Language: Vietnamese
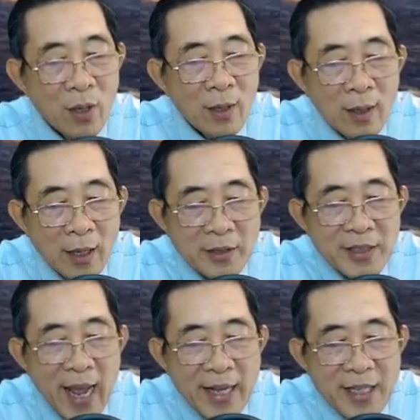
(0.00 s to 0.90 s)
Hình
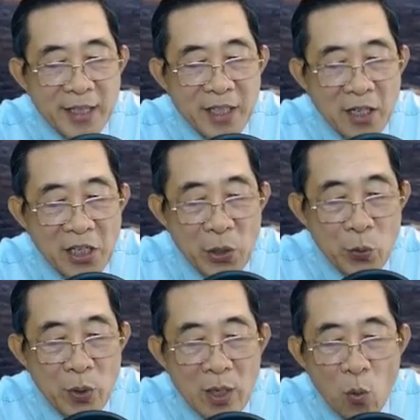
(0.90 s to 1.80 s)
dáng và chất
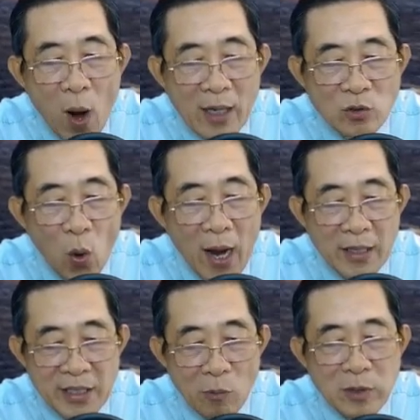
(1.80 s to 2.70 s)
liệu hoàn toàn
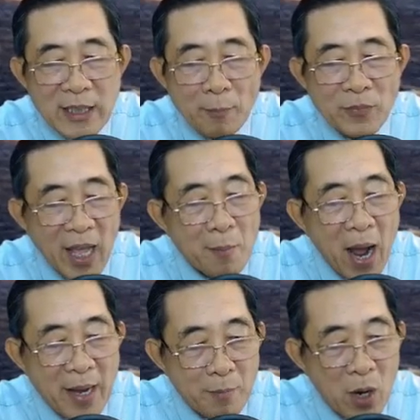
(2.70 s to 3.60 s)
giống với tấm thẻ
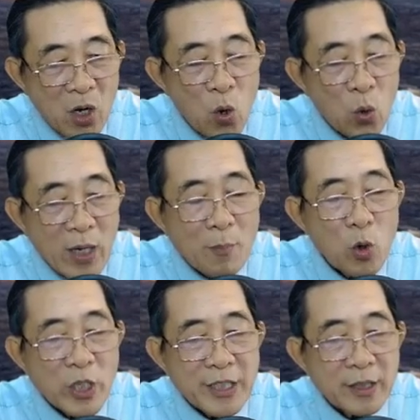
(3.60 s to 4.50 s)
bài mà cô đã mua
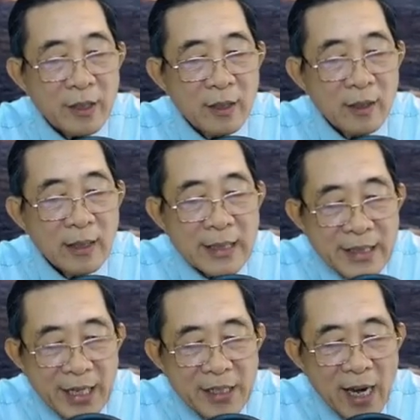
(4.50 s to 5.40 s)
được.
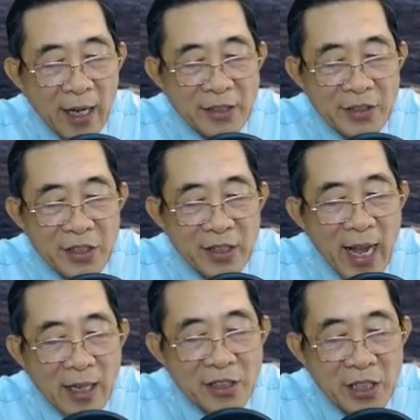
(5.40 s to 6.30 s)
Chỉ là hình được khắc
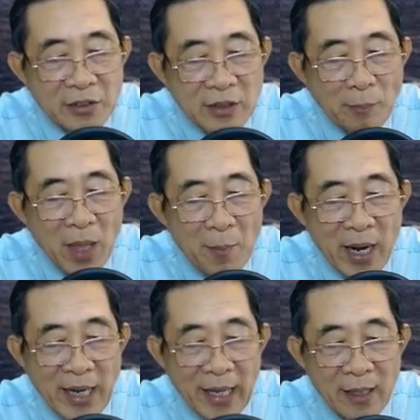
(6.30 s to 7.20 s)
trên tấm thẻ bài
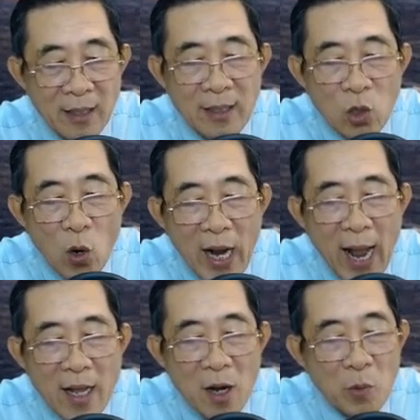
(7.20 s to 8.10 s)
này có
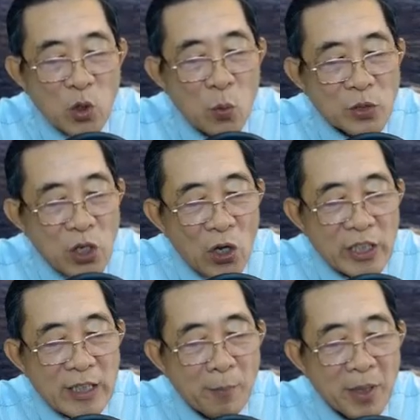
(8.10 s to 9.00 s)
khác hơn một chút so với
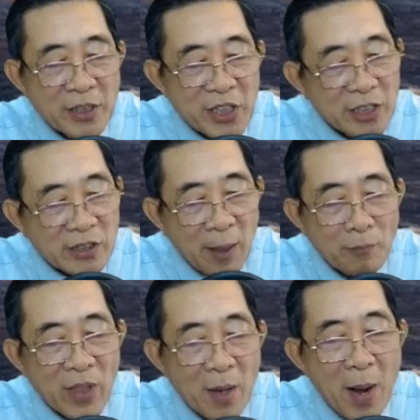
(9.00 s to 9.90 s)
tấm hình trên tấm
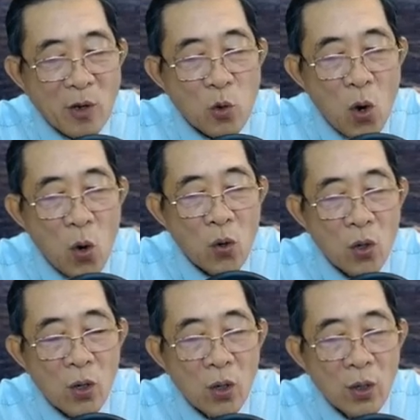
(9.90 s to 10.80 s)
thẻ bài của cô.
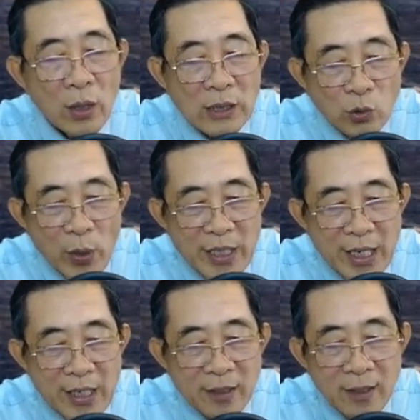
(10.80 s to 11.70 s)
Tuy
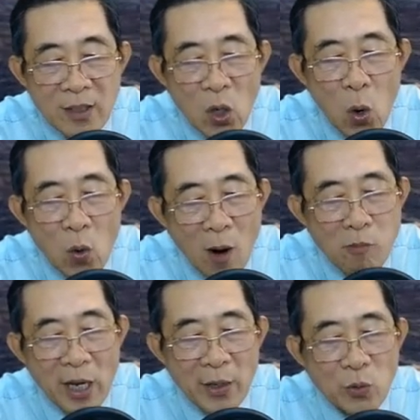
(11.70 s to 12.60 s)
nhiên cô không
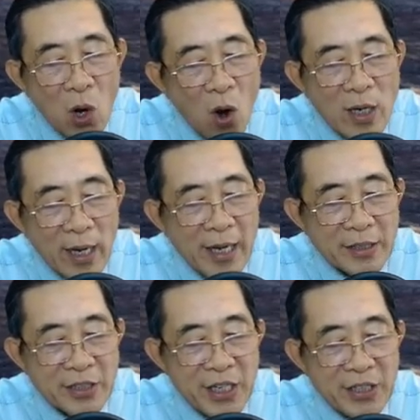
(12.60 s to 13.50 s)
hiểu đó là cái hình
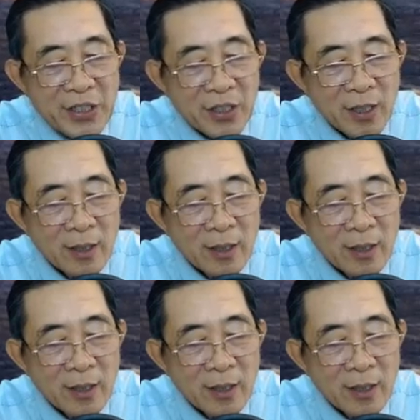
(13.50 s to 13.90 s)
gì nữa.